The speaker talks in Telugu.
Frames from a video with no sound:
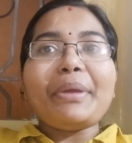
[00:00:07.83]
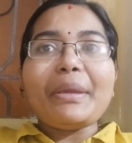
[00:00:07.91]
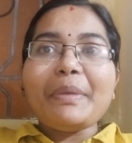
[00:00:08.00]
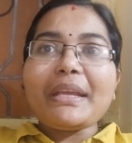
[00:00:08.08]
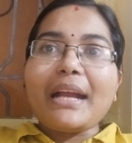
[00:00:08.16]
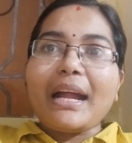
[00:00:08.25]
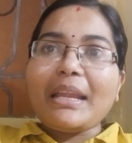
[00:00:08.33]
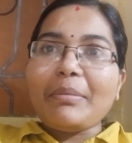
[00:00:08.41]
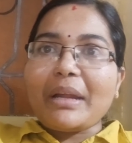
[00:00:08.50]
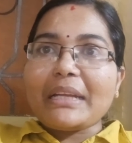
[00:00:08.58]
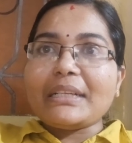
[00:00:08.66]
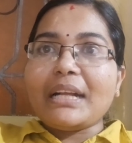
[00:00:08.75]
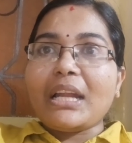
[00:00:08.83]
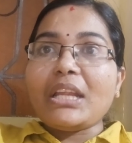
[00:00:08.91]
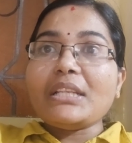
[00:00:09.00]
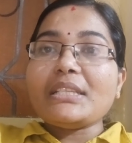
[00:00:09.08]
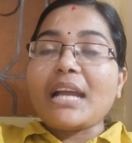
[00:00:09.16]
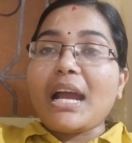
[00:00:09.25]
బేబీకి కానీ మనకు
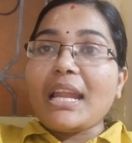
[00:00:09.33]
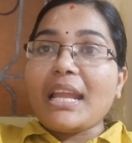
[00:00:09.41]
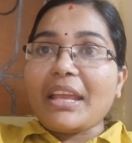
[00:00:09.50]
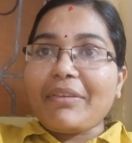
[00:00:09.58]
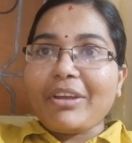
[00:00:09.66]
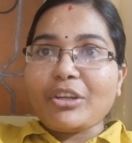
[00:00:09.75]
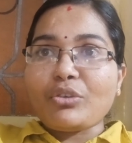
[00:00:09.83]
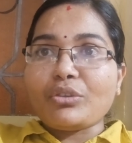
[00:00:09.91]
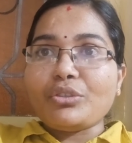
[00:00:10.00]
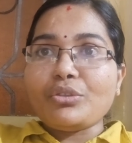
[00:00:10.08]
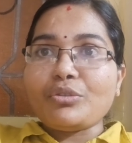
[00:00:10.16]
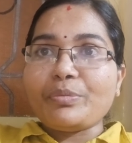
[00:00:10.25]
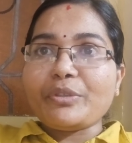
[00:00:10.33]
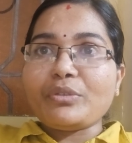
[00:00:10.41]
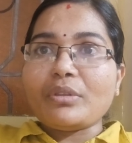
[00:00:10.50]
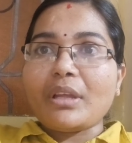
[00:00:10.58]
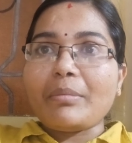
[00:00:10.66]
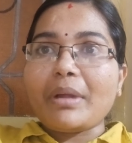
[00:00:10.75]
కానీ చాలా ఎఫెక్ట్కి వచ్చి
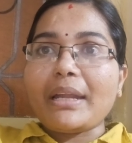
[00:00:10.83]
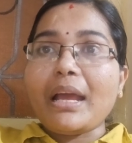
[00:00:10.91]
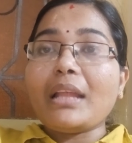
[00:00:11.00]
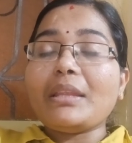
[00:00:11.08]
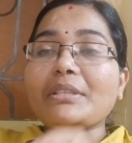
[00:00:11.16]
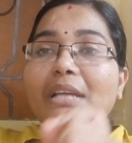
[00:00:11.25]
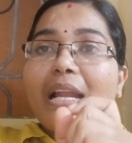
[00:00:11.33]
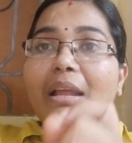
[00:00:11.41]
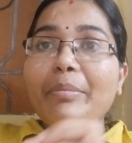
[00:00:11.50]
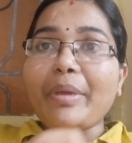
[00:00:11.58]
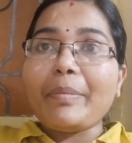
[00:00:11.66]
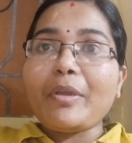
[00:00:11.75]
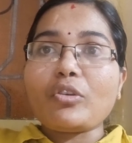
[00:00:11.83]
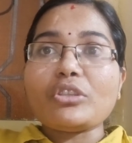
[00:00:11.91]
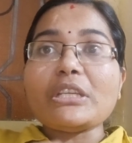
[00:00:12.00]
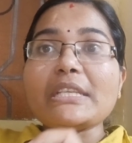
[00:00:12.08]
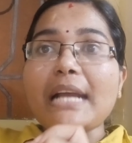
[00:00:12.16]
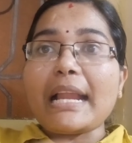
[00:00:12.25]
చూపిస్తుంది అనమాట అది చాలా బేబీకి
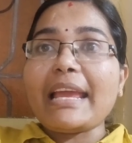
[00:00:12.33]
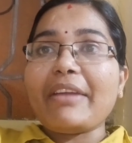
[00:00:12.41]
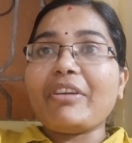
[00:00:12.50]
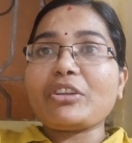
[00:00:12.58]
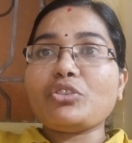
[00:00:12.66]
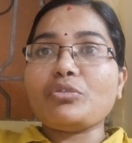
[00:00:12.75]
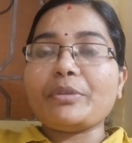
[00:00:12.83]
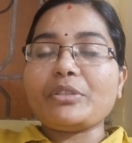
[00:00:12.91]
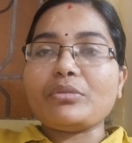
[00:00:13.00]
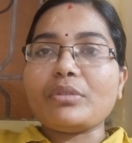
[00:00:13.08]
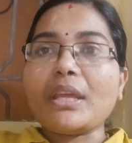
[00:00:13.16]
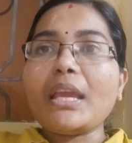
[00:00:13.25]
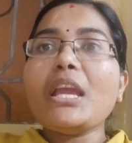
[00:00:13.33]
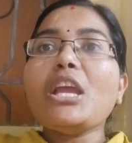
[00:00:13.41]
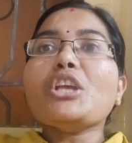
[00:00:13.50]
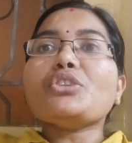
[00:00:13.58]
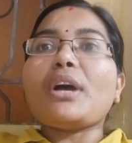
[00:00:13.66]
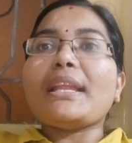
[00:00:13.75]
వచ్చి చాలా ఎఫెక్ట్ చూపిస్తుంది
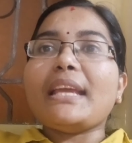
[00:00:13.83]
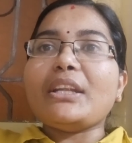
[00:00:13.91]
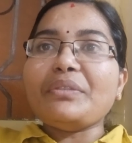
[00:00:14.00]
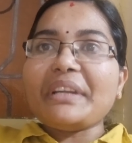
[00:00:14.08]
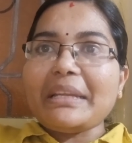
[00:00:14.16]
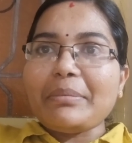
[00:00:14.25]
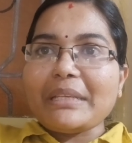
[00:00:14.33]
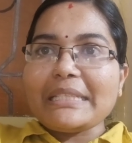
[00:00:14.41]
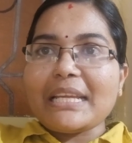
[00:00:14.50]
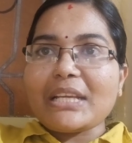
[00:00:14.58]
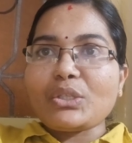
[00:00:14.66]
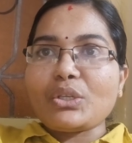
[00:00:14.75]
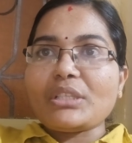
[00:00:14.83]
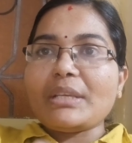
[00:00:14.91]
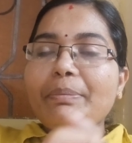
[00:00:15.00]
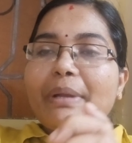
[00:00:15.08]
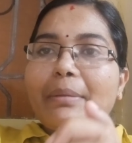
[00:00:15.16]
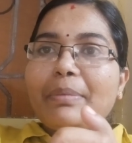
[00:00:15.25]
సో అది ఎటువంటి మిస్టేక్
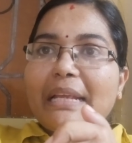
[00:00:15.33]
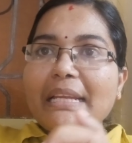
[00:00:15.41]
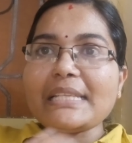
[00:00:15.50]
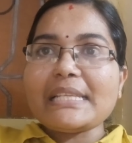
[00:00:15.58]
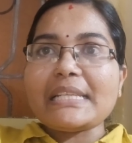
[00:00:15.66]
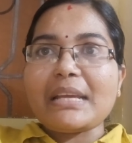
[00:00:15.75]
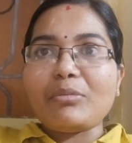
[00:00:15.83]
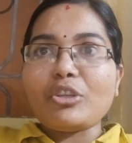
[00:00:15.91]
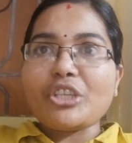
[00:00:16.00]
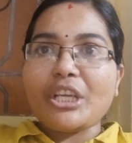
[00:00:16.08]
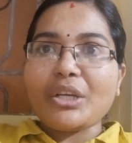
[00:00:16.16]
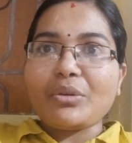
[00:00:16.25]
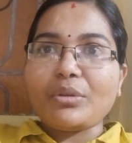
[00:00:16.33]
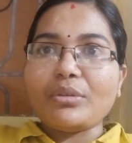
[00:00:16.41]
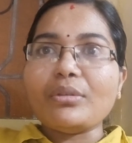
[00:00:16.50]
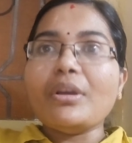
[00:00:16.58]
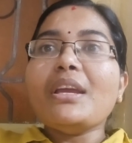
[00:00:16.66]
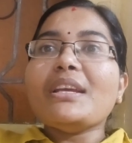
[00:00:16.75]
చేసి ప్రెగ్నెన్సీ టైంలో
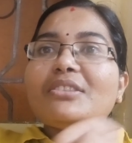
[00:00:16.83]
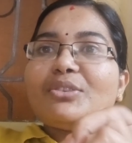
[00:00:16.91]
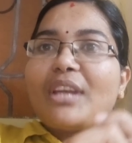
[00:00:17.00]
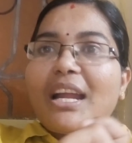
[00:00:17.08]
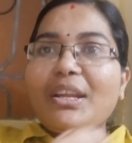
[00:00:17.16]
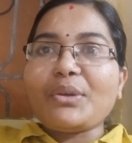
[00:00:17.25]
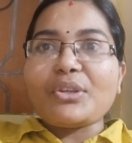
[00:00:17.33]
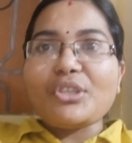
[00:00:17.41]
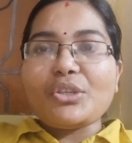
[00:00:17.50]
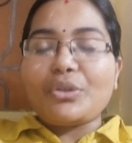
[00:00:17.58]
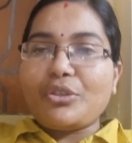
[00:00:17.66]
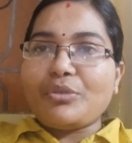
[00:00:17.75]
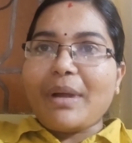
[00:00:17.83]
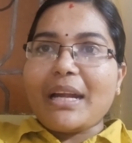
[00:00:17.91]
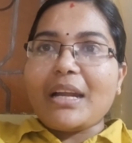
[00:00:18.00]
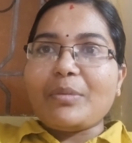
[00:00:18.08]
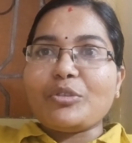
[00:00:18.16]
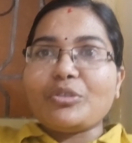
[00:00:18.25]
చేయకూడదు సో దాని గురించి ఈరోజు
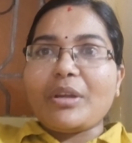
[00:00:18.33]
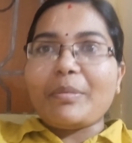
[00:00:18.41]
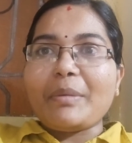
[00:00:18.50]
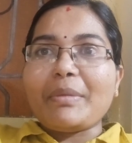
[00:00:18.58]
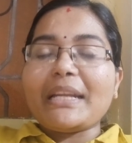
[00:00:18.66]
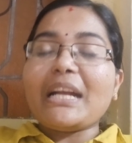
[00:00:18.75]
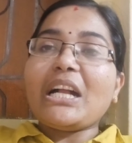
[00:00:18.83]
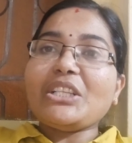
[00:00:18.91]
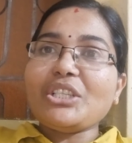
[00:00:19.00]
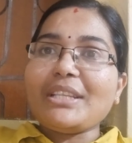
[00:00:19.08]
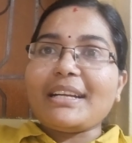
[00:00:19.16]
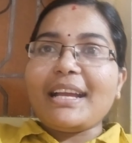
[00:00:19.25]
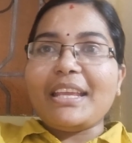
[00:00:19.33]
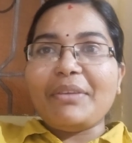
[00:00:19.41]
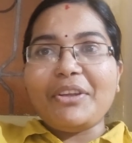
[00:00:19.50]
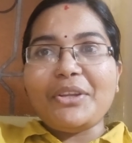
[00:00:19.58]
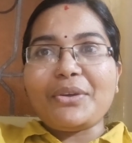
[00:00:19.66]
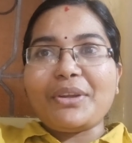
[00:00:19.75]
మాట్లాడబోతున్నాం అనమాట ఖచ్చితంగా
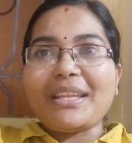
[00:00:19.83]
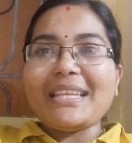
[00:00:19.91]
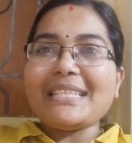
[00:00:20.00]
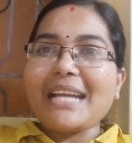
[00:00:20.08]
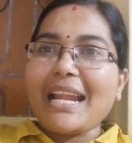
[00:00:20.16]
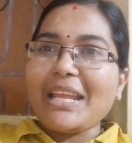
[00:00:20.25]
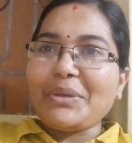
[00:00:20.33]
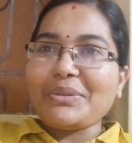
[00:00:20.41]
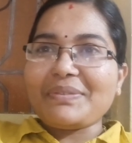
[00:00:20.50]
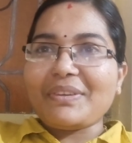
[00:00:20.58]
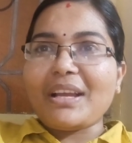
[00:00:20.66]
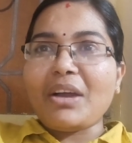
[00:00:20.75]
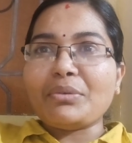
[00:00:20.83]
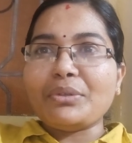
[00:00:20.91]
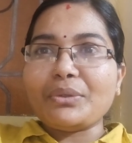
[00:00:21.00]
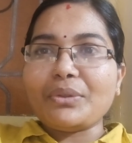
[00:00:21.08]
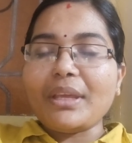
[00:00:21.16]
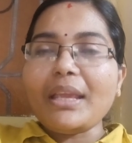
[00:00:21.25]
ఈ వీడియో అనేది చాలా యూస్ఫుల్గా
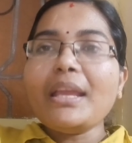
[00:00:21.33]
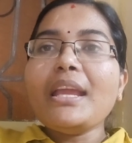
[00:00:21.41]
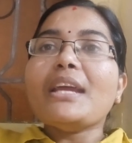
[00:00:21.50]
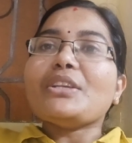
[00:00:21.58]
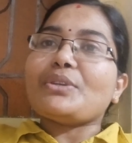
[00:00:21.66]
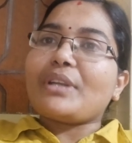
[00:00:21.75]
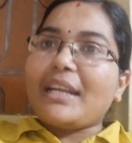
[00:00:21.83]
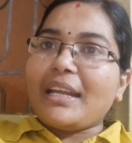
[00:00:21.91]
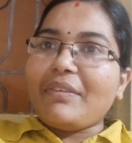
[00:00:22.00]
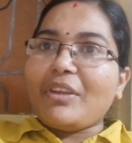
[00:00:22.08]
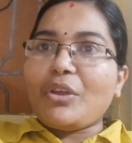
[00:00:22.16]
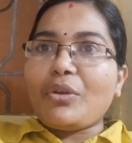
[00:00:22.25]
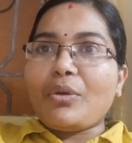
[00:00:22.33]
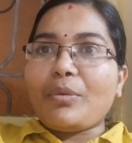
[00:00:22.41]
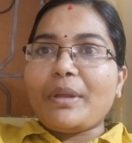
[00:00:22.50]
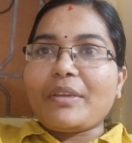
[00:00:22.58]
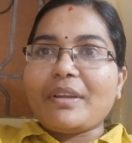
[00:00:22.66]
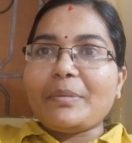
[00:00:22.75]
ఉంటుంది సో రండి వీడియో
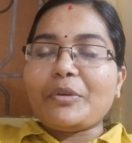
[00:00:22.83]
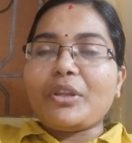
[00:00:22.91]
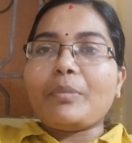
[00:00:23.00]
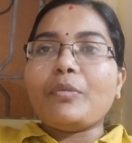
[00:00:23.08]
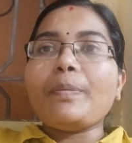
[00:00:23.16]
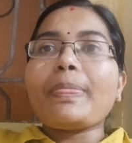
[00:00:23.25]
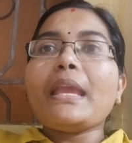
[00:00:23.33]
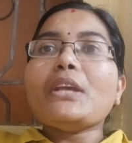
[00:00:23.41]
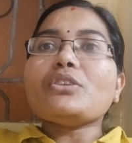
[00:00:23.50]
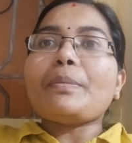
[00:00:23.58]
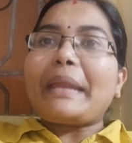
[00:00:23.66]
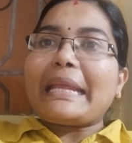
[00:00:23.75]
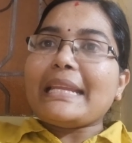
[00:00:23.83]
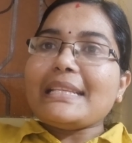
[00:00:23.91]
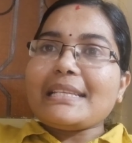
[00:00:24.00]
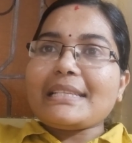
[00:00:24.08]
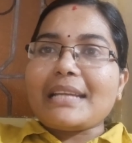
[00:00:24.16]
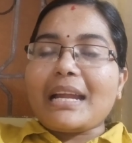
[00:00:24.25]
లోపలికి వెళ్ళిపోదాము సో
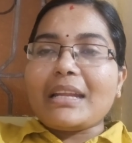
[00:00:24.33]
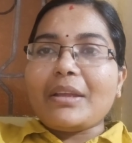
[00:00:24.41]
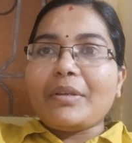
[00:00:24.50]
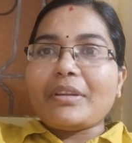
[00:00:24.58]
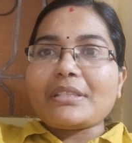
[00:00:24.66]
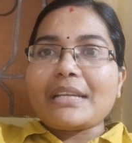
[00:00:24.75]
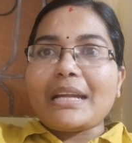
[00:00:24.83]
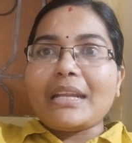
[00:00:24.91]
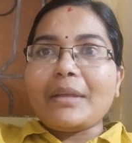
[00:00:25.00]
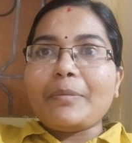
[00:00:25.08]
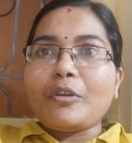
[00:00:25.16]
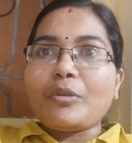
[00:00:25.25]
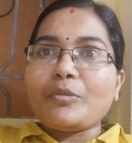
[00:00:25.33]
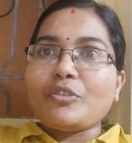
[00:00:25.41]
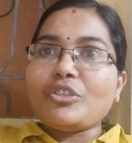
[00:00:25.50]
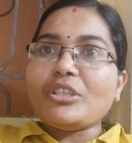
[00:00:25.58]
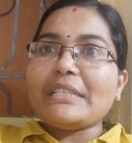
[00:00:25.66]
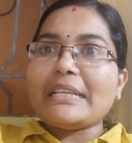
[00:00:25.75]
ప్రెగ్నెన్సీ స్టార్ట్ అయి స్టార్ట్ అయిపోయిన
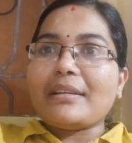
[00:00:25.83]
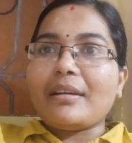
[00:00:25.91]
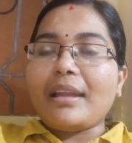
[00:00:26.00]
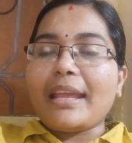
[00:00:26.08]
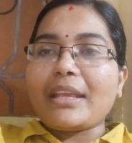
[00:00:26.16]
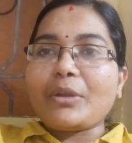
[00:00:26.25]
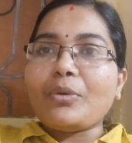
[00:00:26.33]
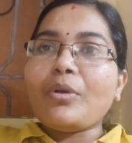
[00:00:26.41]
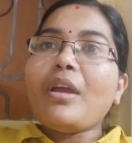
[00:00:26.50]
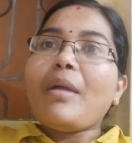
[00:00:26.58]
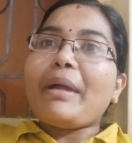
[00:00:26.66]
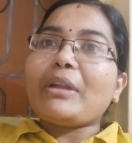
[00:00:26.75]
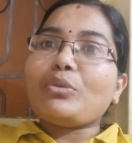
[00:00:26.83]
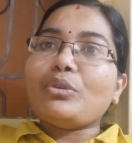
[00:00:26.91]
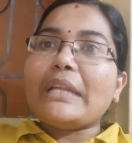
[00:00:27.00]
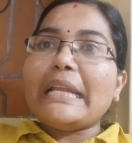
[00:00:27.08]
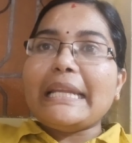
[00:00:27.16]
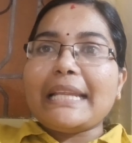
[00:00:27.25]
నుంచి లైక్
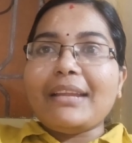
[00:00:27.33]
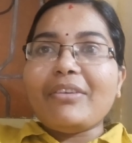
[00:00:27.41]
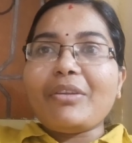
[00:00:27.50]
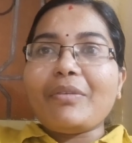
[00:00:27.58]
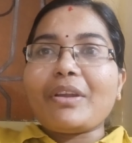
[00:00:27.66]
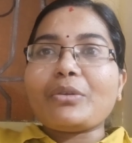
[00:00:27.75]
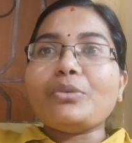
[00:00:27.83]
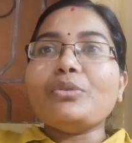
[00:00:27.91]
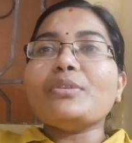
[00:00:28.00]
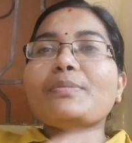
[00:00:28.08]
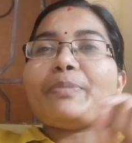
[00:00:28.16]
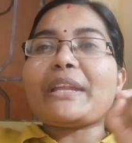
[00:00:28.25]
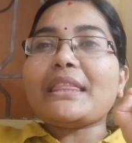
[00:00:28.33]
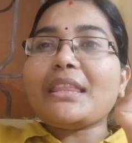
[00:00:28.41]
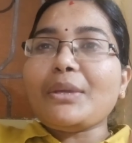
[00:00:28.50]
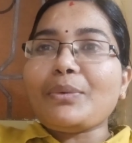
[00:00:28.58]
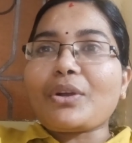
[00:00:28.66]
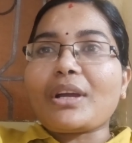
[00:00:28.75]
మనకు టిల్ డెలివరీ వరకు
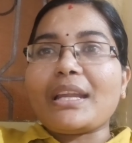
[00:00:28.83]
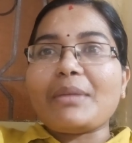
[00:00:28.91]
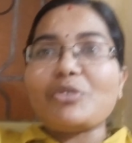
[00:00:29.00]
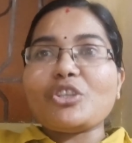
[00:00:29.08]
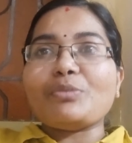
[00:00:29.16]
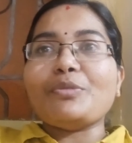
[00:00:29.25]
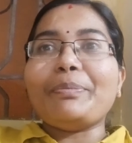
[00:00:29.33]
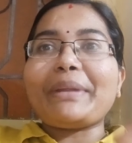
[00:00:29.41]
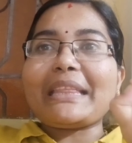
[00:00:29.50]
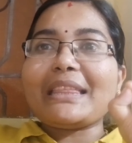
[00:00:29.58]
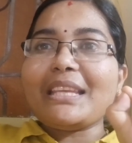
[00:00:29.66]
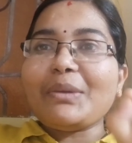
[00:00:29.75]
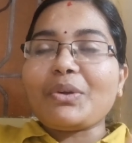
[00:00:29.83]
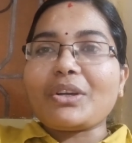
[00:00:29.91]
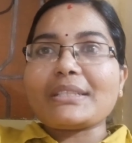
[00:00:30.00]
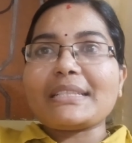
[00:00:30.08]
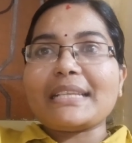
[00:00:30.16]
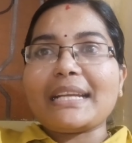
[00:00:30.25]
ప్రతి ఒక్క నిమిషము ప్రతి
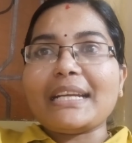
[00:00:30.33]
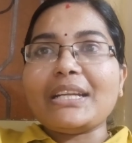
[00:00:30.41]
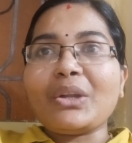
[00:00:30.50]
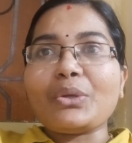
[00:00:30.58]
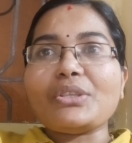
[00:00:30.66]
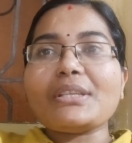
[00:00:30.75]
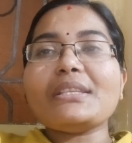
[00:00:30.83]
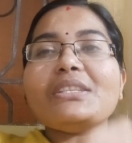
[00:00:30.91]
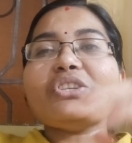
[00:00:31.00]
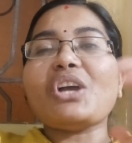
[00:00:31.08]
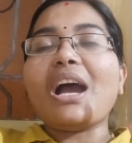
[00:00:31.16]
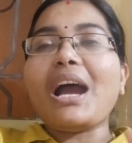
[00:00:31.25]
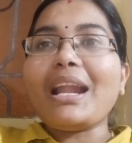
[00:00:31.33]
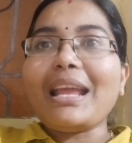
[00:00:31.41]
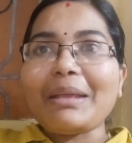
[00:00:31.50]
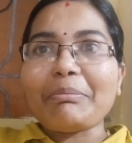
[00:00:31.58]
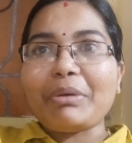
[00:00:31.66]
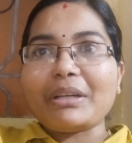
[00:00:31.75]
ఒక్క సెకండ్ వచ్చేసి
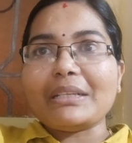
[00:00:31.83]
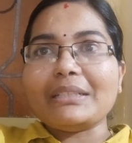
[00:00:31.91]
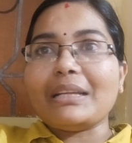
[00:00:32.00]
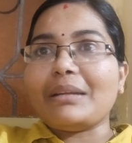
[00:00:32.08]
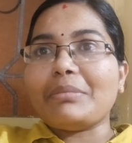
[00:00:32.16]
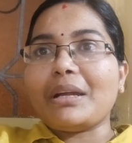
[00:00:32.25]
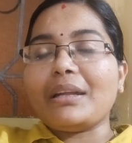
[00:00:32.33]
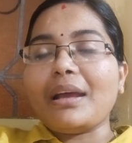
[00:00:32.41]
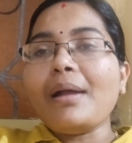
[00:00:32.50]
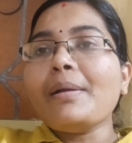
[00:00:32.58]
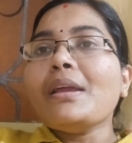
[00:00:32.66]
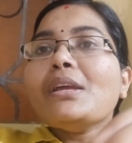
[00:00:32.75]
చాలా ఇంపార్టెంట్ అనమాట